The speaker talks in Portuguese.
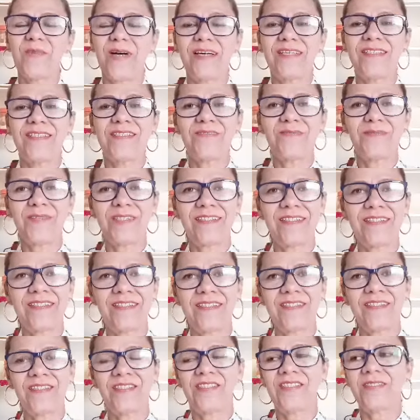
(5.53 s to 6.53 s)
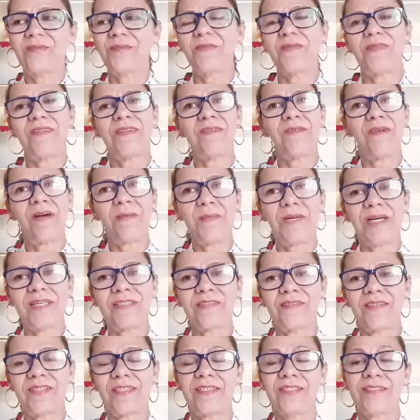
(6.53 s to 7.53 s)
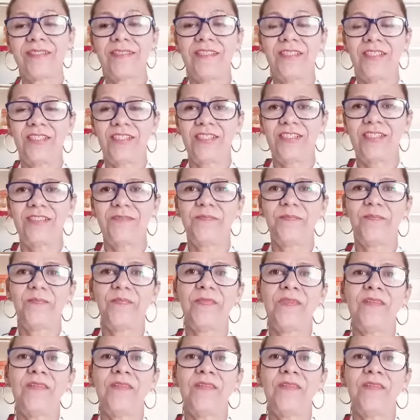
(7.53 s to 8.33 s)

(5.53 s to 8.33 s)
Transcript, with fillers: mais uma receitinha. Não é mais uma receitinha.